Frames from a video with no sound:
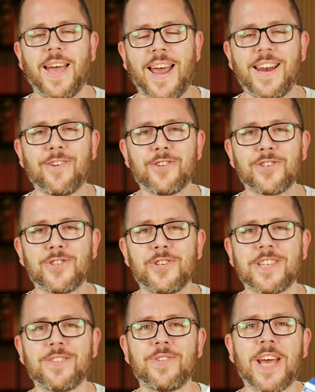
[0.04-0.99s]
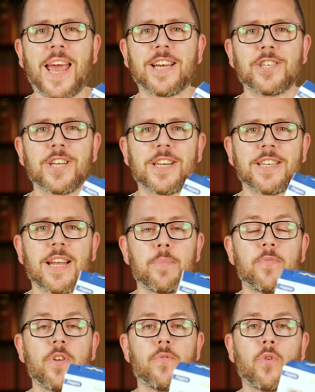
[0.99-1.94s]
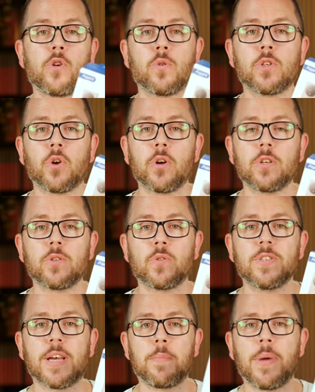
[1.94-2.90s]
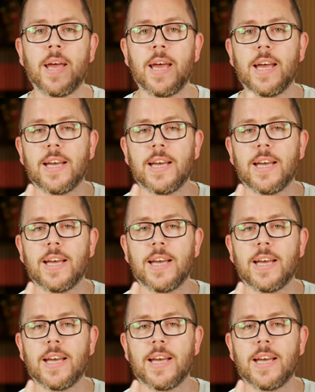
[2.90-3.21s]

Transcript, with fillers: Hey Leute, schön, dass ihr wieder eingeschaltet habt. Wir wollen uns heute zusammen